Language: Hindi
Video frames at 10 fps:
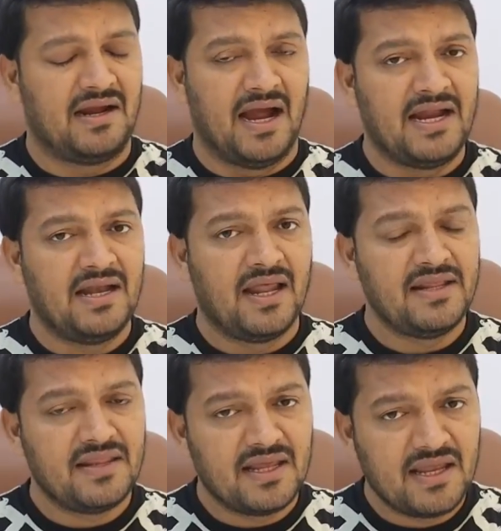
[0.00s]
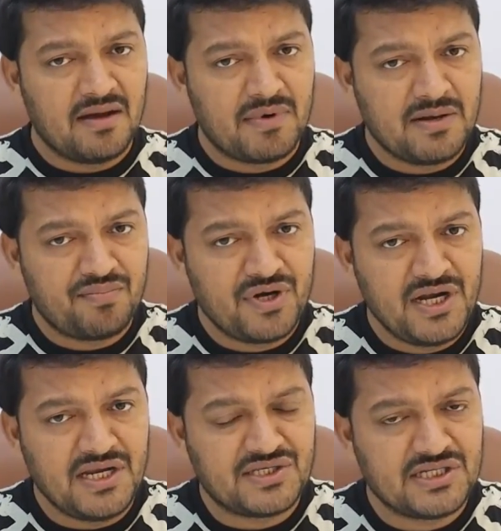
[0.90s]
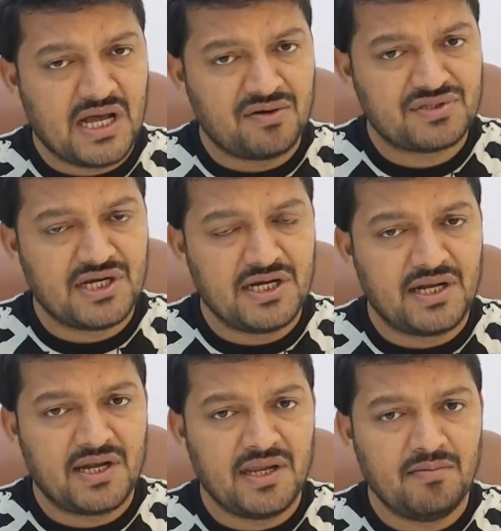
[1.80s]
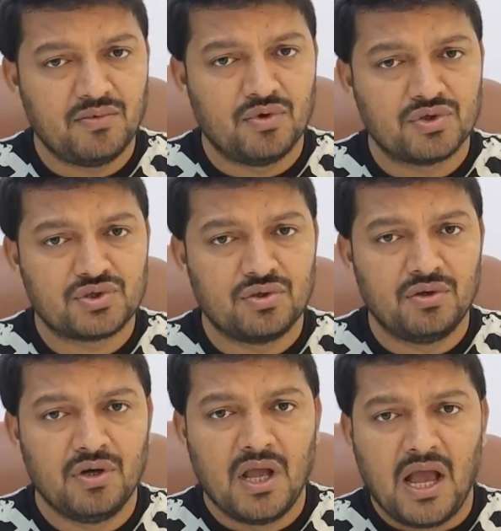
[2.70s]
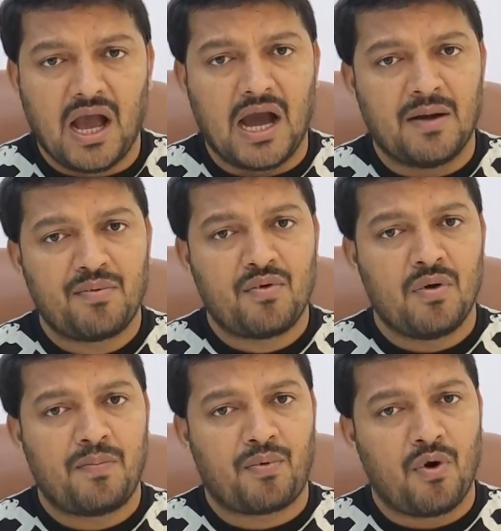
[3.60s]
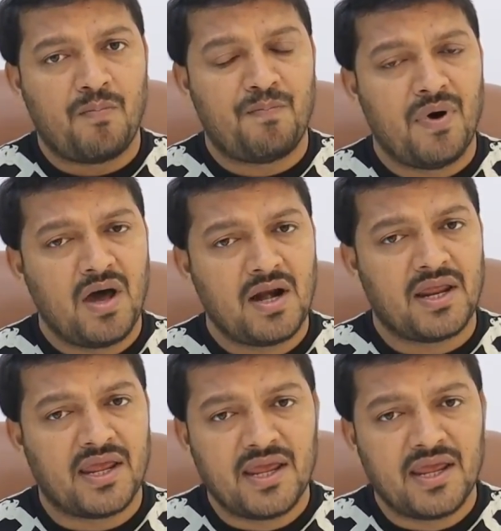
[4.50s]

गाइडलाइन देगी हमारी पूरी इसी हाउस की टीम दोस्तों आपको प्रॉपर